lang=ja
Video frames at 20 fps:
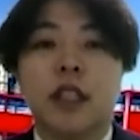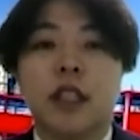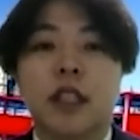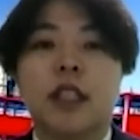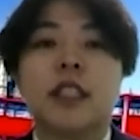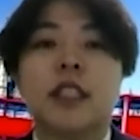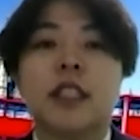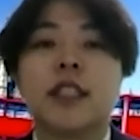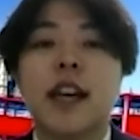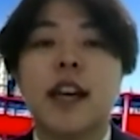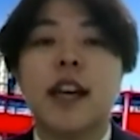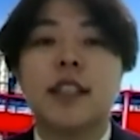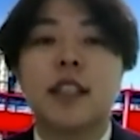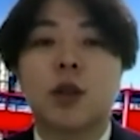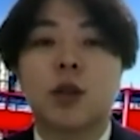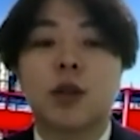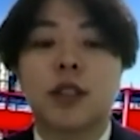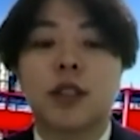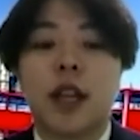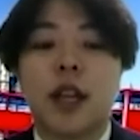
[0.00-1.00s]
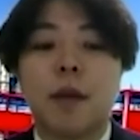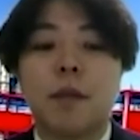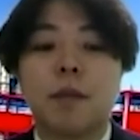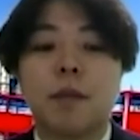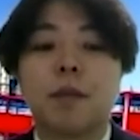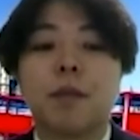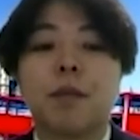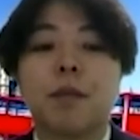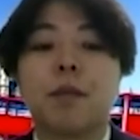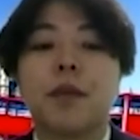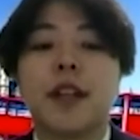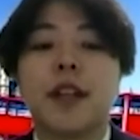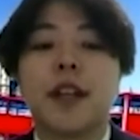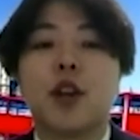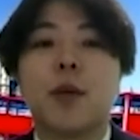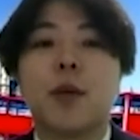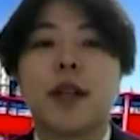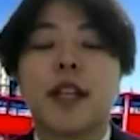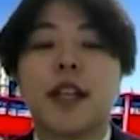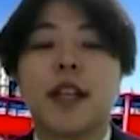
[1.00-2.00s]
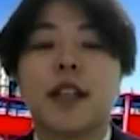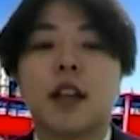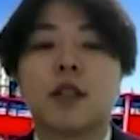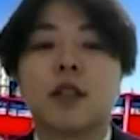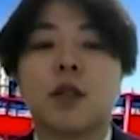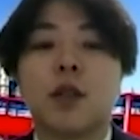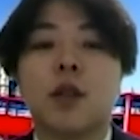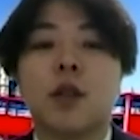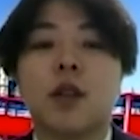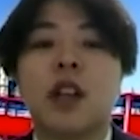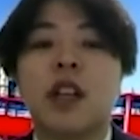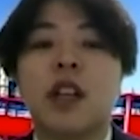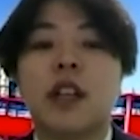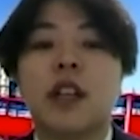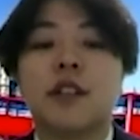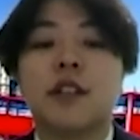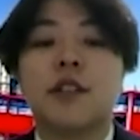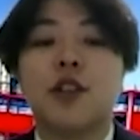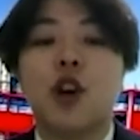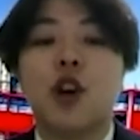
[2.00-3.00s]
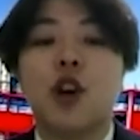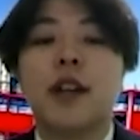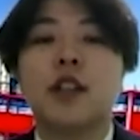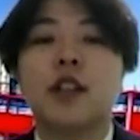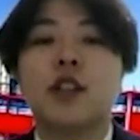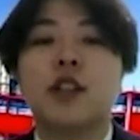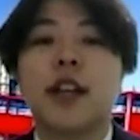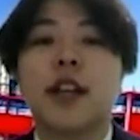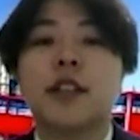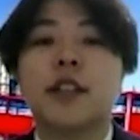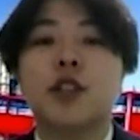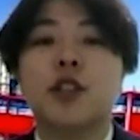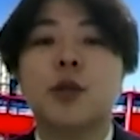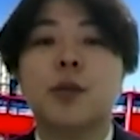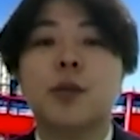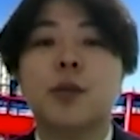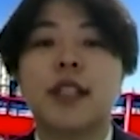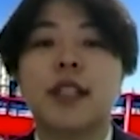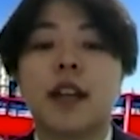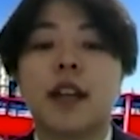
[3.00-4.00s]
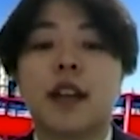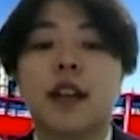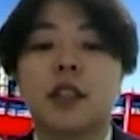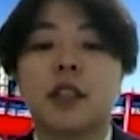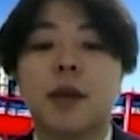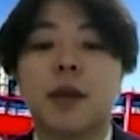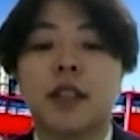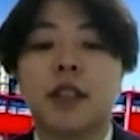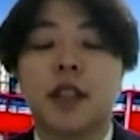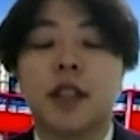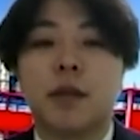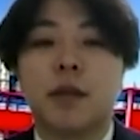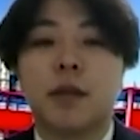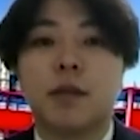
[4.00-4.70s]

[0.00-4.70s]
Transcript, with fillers: 司会者としてビラノバ大学とのグローバルクラスルームに参加しました。